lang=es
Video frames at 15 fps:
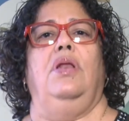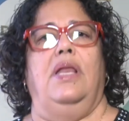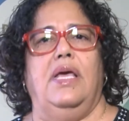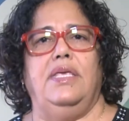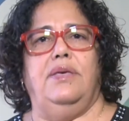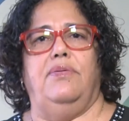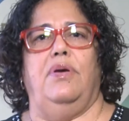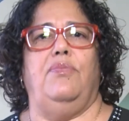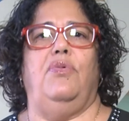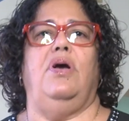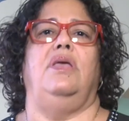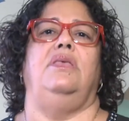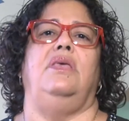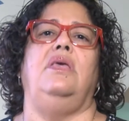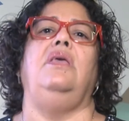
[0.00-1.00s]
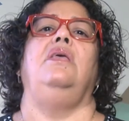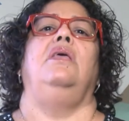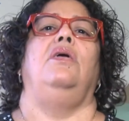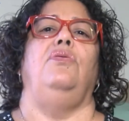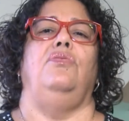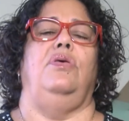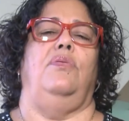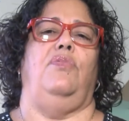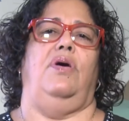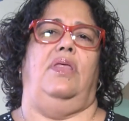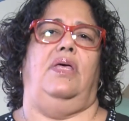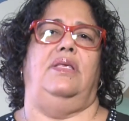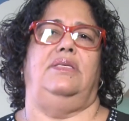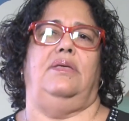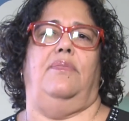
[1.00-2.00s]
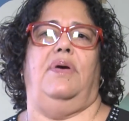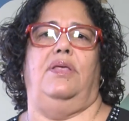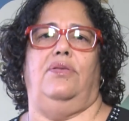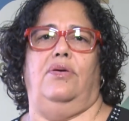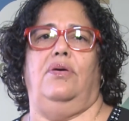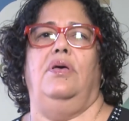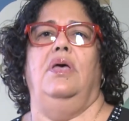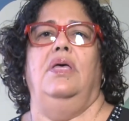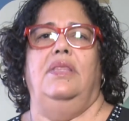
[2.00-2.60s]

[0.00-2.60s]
la llevemos allí y ayudemos a dar esa mano